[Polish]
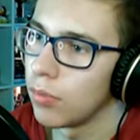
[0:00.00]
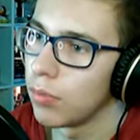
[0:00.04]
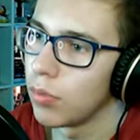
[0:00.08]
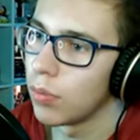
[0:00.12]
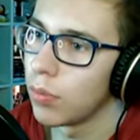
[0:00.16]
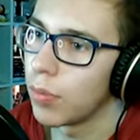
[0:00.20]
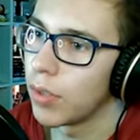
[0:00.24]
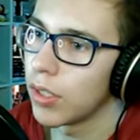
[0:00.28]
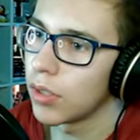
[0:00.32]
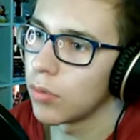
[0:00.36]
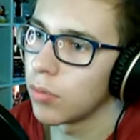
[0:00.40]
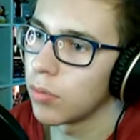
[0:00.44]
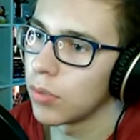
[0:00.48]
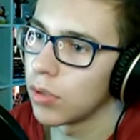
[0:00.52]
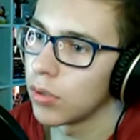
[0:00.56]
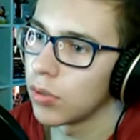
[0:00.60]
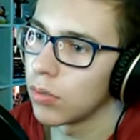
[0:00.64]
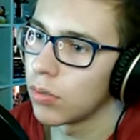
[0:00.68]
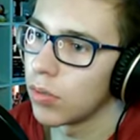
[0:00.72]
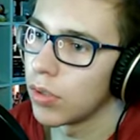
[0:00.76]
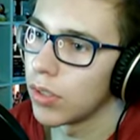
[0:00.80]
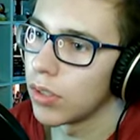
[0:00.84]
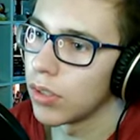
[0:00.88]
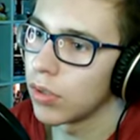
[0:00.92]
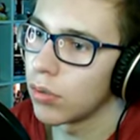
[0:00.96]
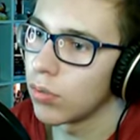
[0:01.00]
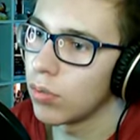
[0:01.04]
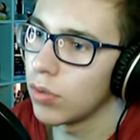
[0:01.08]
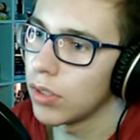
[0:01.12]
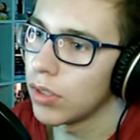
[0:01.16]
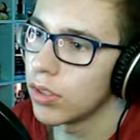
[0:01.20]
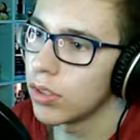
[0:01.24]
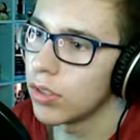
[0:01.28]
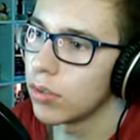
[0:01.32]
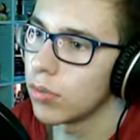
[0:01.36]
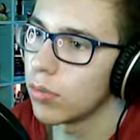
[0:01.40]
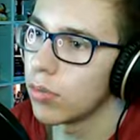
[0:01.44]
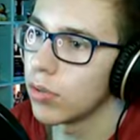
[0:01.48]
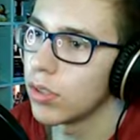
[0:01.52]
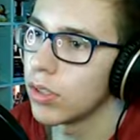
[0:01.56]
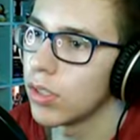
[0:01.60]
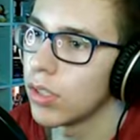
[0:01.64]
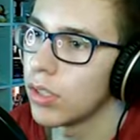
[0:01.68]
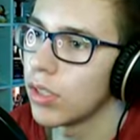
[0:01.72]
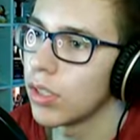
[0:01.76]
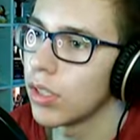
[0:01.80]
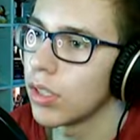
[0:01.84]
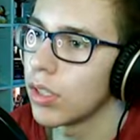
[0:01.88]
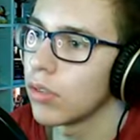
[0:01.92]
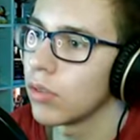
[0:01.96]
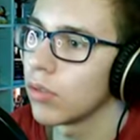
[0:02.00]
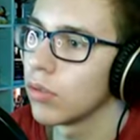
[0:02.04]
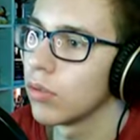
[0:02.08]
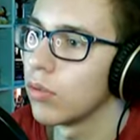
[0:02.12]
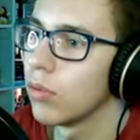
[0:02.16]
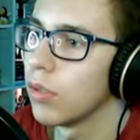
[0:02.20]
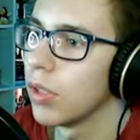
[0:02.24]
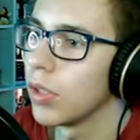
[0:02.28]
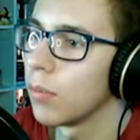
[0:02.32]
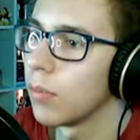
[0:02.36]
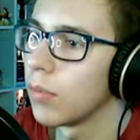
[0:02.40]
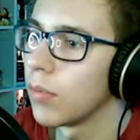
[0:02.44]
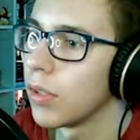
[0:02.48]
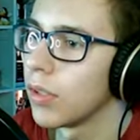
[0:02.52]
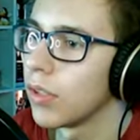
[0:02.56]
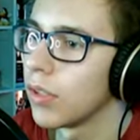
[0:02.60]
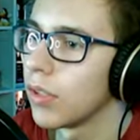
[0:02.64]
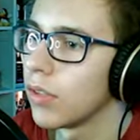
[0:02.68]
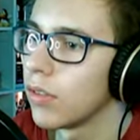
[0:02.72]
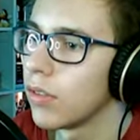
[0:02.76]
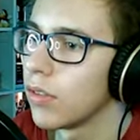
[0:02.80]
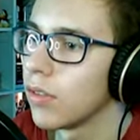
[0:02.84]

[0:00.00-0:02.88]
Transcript: Popatrzmy, co tu jest. Tu jest, tu jest też jakoś głębiej.